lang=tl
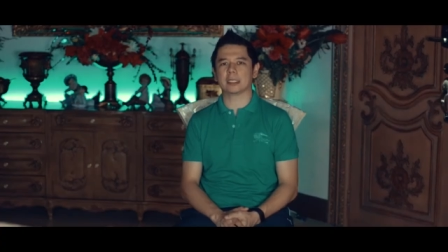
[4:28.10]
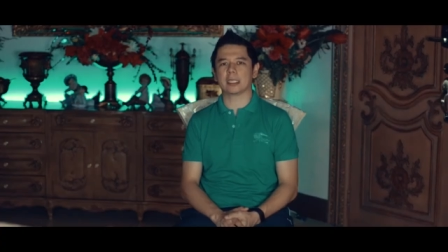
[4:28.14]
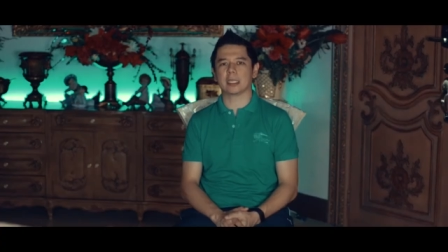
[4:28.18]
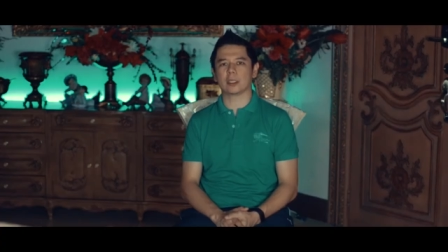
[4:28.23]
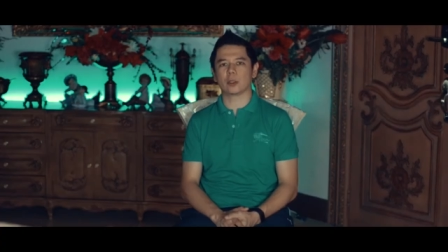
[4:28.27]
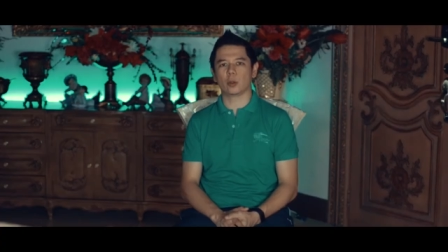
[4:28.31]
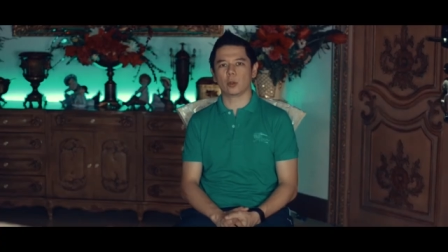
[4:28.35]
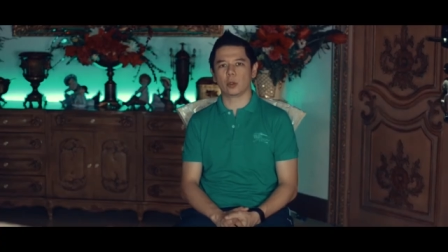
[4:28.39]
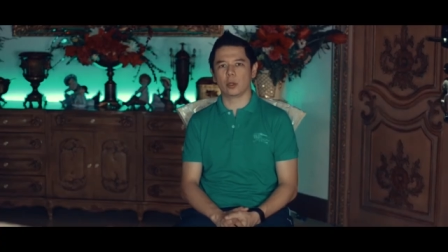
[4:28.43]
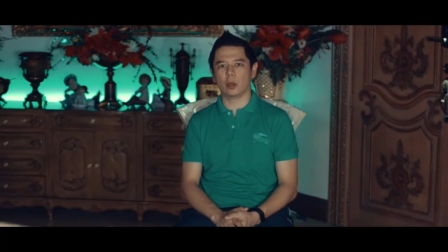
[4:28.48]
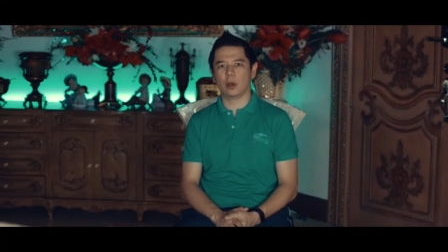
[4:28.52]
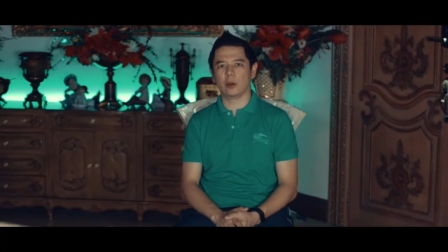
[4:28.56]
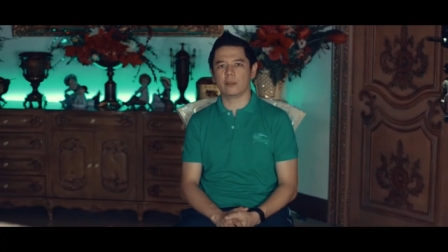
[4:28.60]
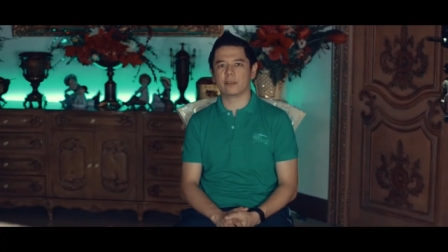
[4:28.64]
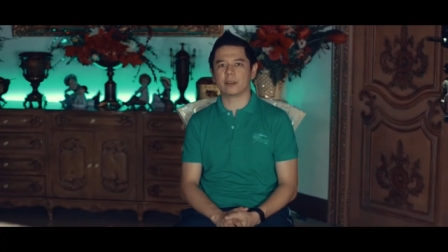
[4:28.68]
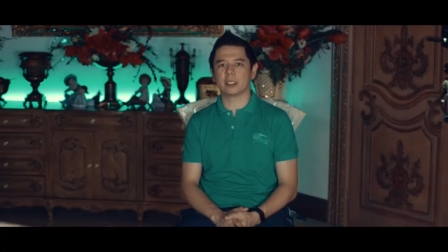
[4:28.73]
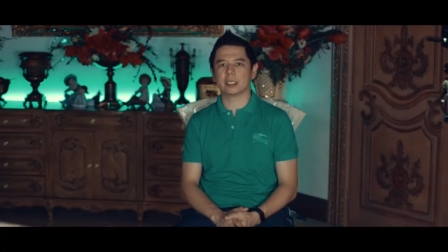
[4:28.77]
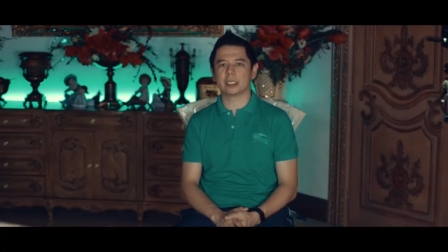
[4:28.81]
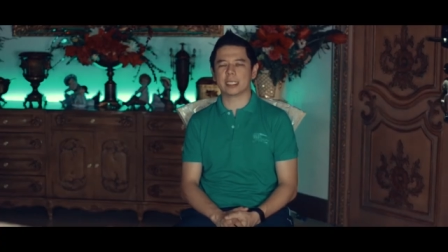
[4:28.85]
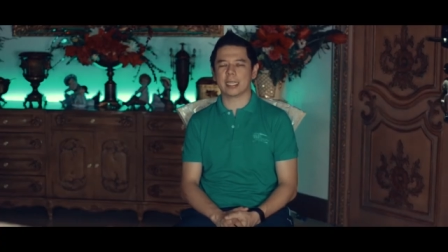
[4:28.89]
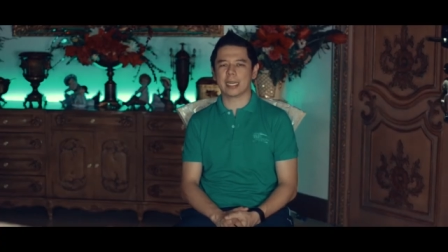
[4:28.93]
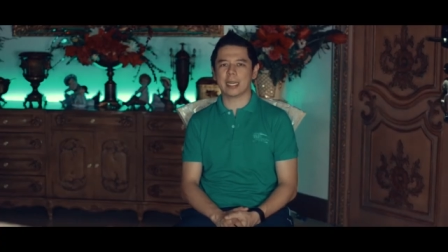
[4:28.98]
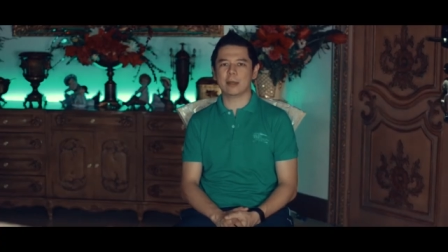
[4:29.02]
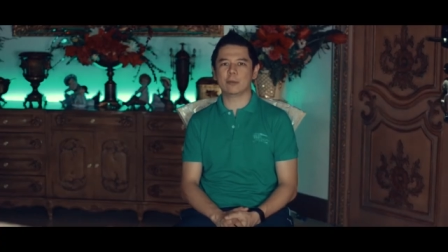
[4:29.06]
sa
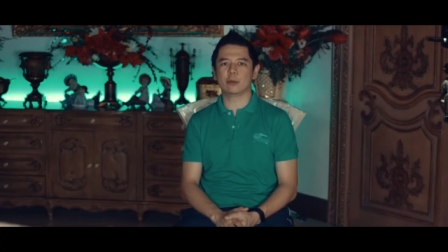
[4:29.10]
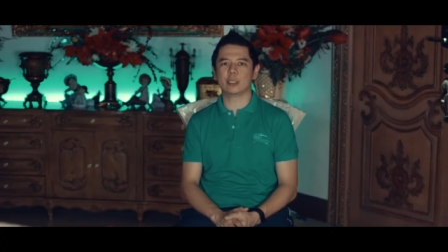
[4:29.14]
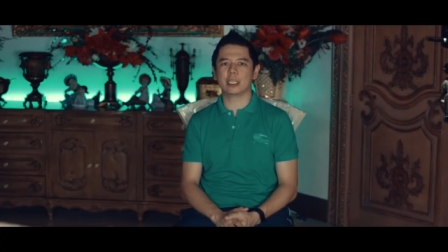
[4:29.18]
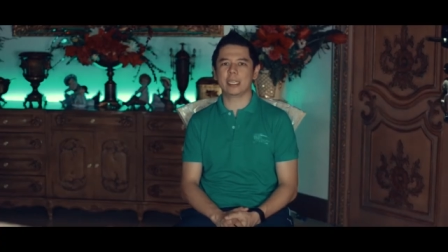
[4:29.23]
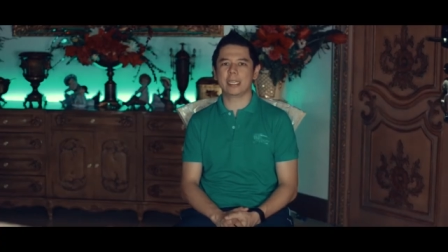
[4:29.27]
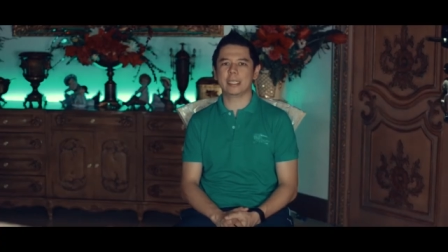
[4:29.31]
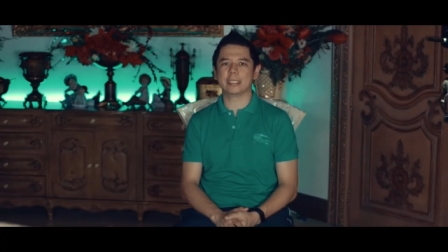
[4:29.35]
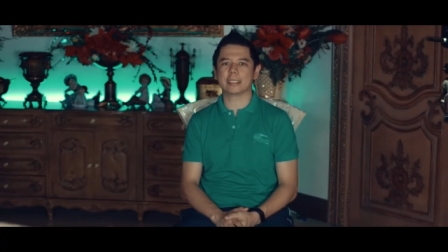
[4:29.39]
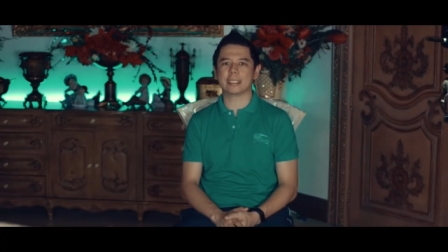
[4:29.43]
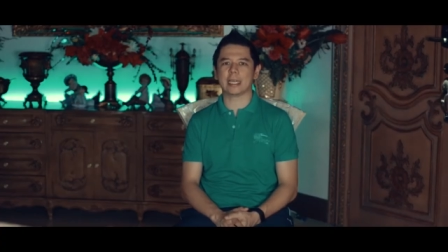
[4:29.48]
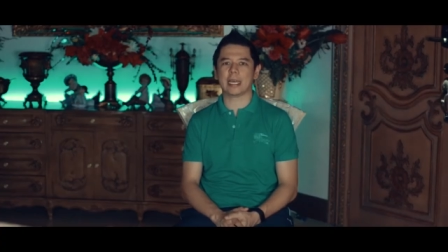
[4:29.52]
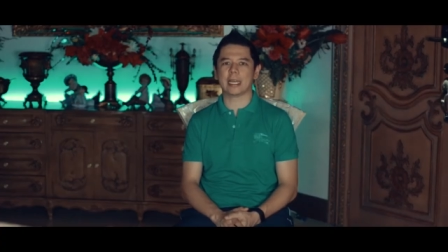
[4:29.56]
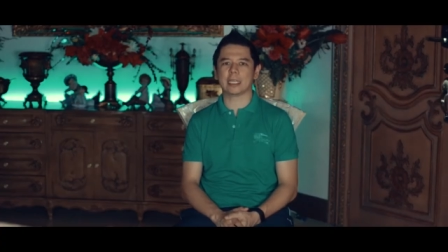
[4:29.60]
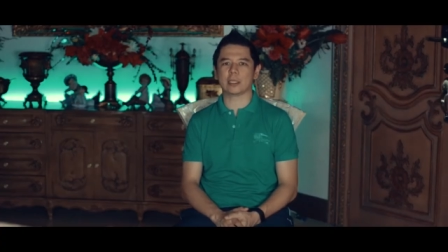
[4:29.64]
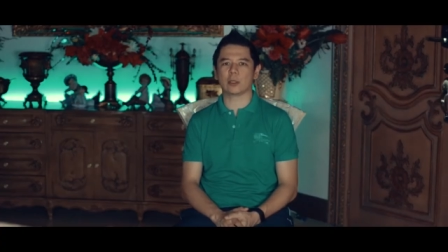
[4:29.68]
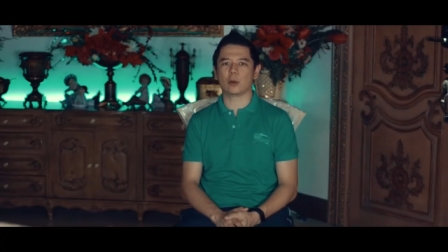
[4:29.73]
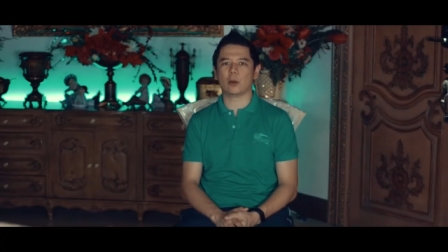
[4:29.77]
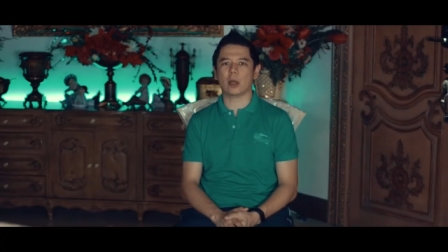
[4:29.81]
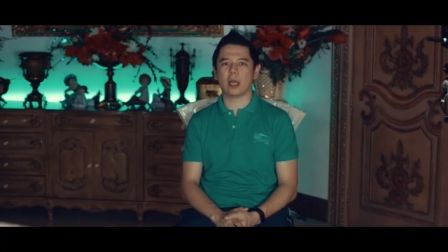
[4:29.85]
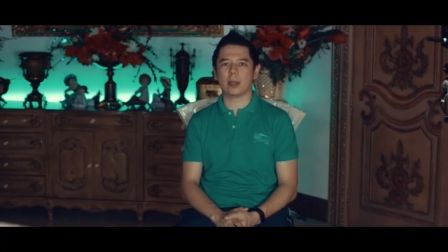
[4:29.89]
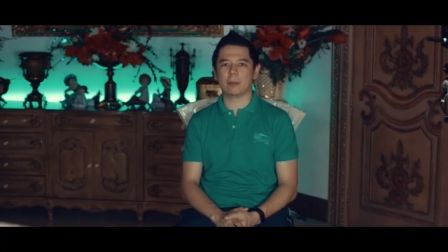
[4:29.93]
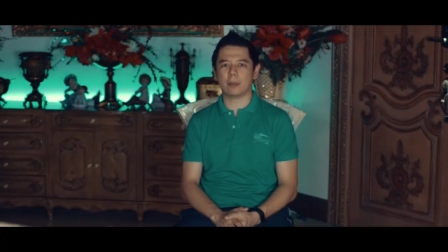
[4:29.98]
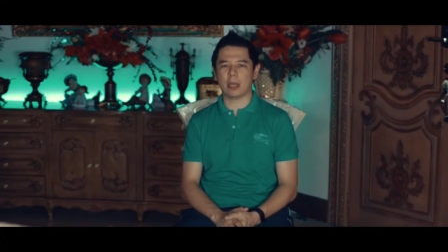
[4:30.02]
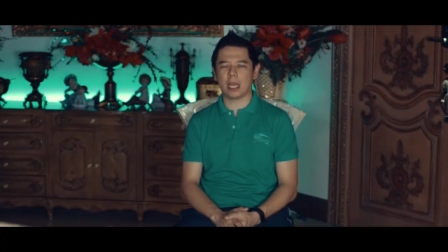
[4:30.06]
turnover ceremony sa
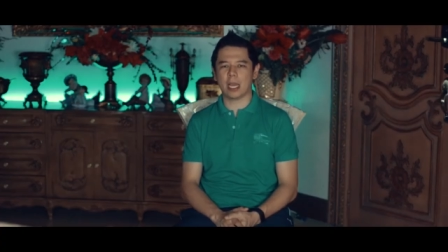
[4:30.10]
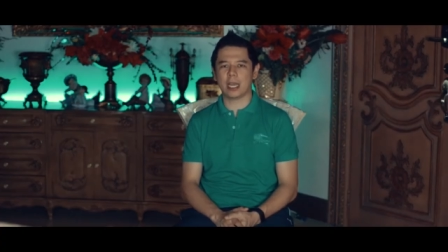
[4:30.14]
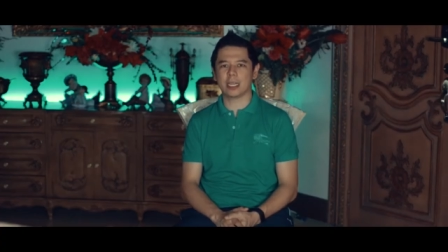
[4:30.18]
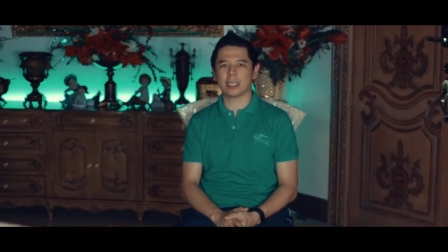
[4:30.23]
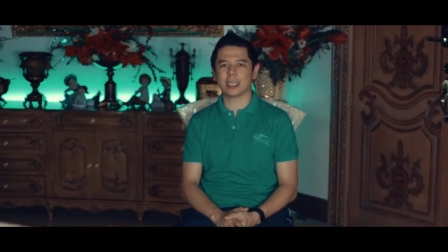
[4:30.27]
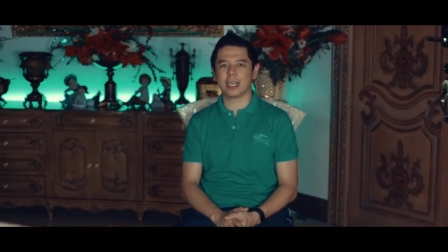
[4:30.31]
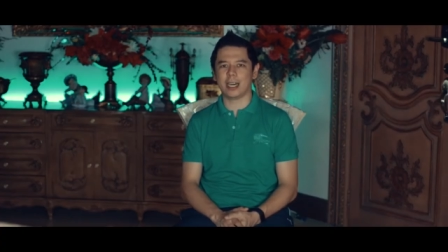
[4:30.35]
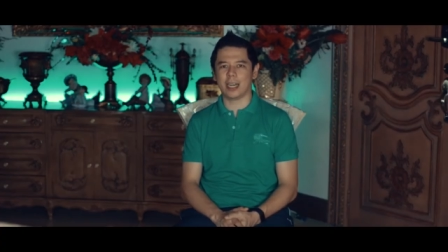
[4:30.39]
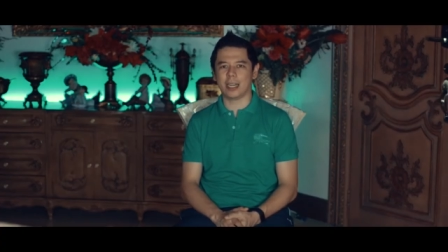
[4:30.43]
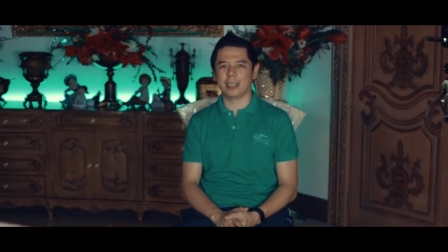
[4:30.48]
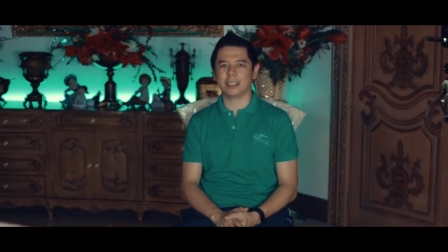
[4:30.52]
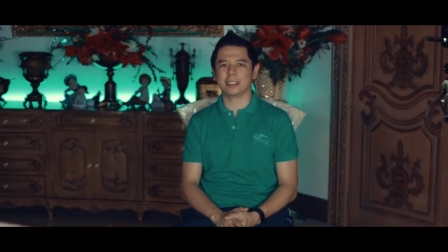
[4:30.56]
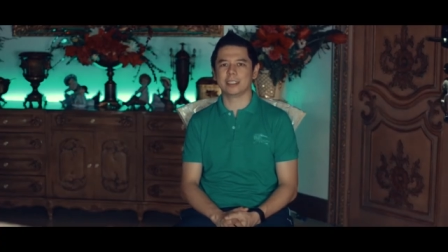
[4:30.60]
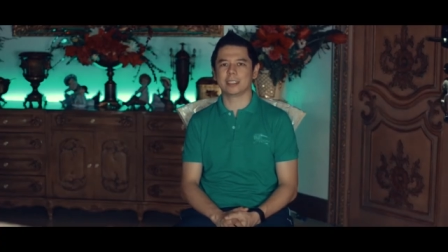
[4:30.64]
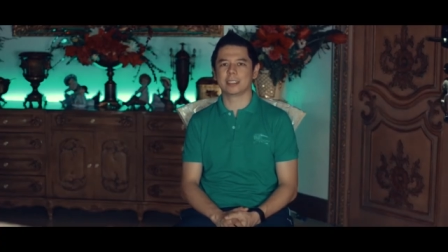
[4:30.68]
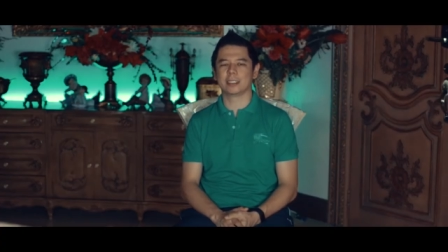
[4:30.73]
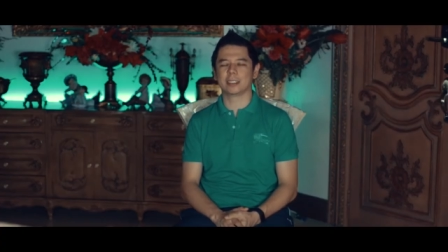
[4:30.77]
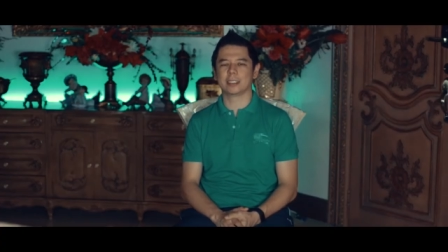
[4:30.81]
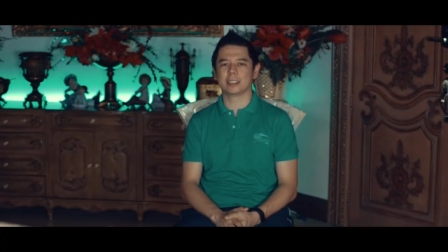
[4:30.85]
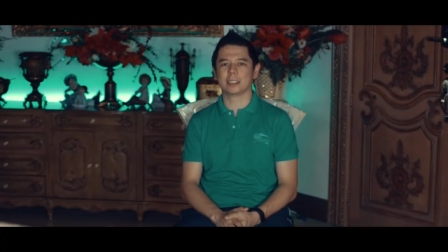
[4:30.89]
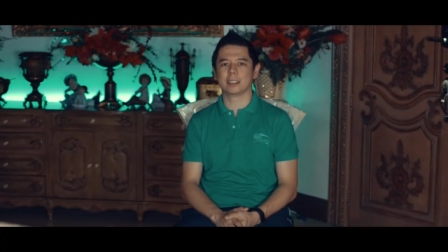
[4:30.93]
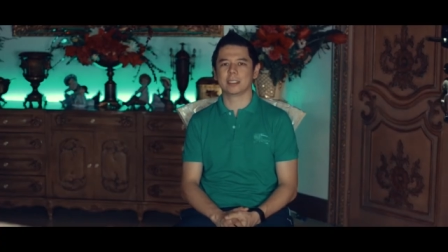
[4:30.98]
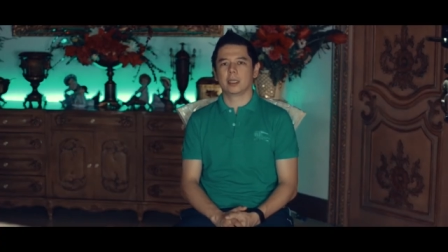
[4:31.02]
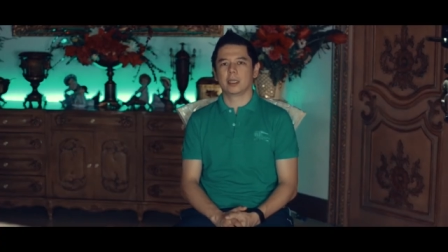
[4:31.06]
atoang mga
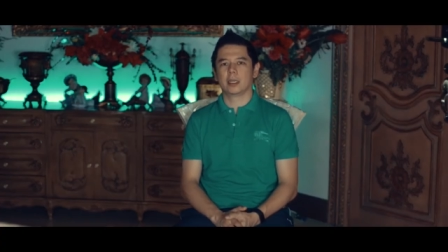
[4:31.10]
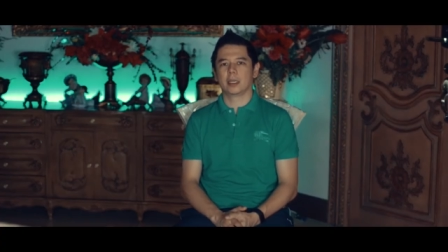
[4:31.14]
guards.